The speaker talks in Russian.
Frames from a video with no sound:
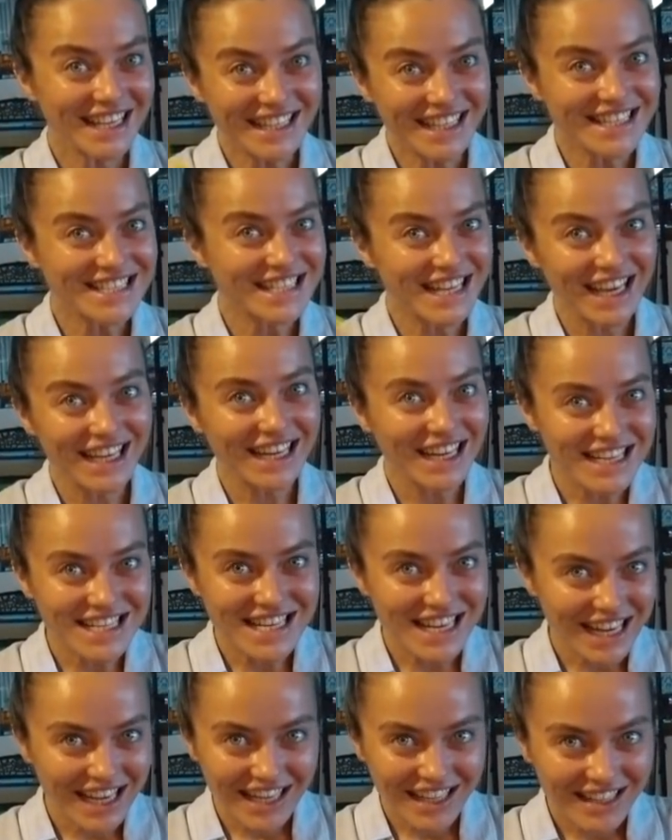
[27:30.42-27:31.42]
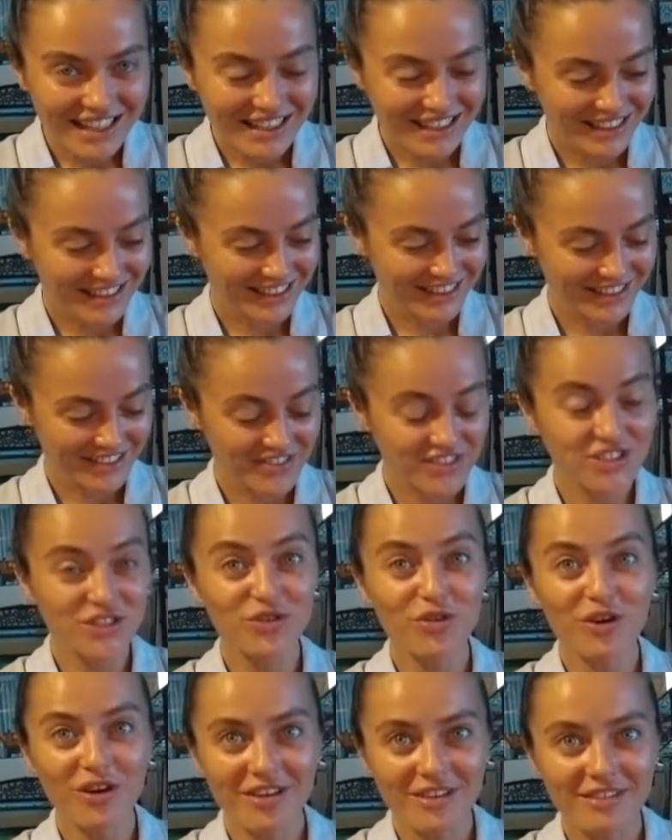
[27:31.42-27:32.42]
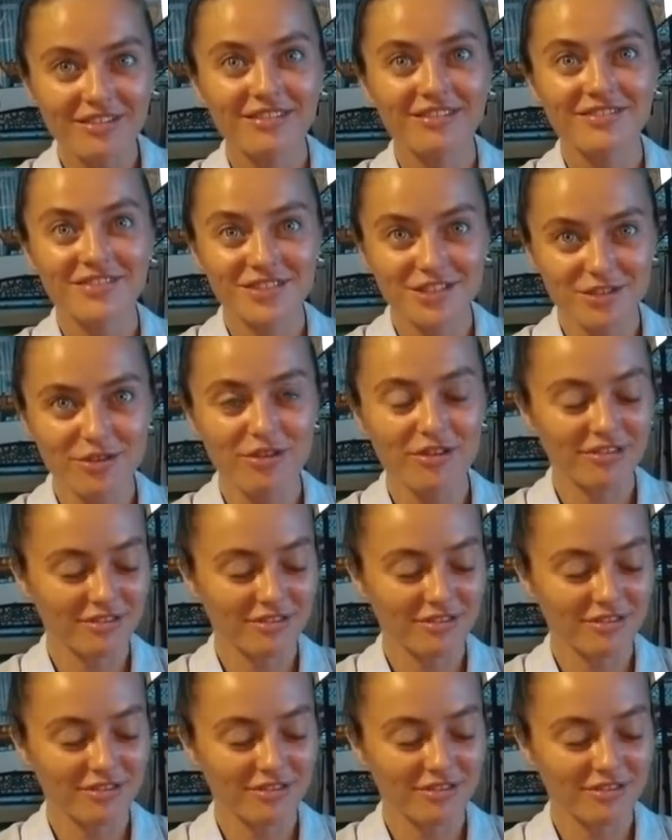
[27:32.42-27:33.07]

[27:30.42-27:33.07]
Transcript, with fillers: рожай, рожай. Ну. Все, все,